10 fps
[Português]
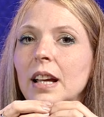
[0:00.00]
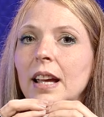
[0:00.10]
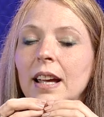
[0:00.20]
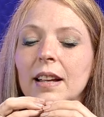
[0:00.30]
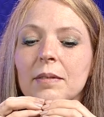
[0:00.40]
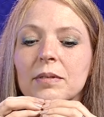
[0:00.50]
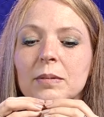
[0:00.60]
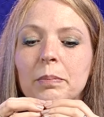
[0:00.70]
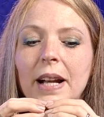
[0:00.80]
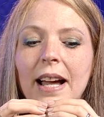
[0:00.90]
é,
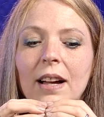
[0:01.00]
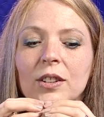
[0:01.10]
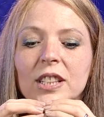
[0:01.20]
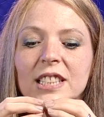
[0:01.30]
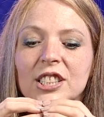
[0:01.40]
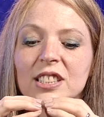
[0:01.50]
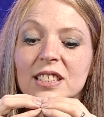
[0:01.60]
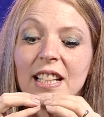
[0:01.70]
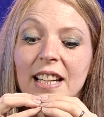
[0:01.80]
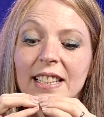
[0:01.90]
para o adolescente
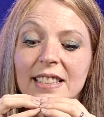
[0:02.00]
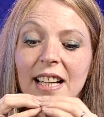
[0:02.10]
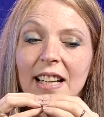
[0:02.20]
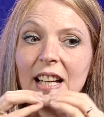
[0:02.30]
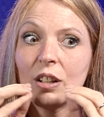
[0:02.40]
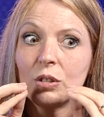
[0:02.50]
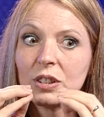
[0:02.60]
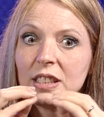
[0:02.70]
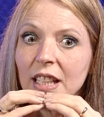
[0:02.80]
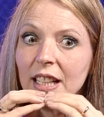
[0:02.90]
ter essa
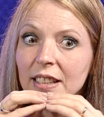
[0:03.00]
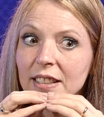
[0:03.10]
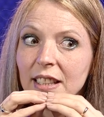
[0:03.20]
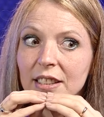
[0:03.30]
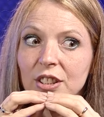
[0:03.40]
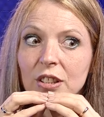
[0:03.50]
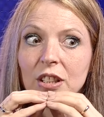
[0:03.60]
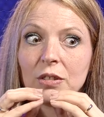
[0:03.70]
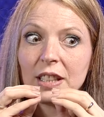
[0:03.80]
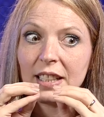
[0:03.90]
consciência de
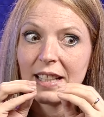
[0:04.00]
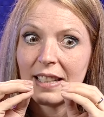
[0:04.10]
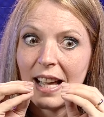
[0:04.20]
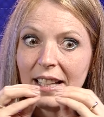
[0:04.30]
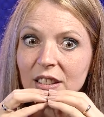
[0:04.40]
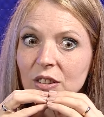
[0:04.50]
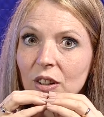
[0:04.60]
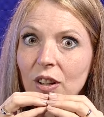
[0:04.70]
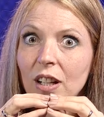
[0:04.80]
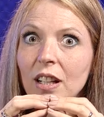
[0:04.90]
que quando ela está na
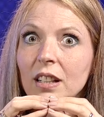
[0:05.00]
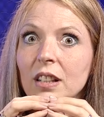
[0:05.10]
escola,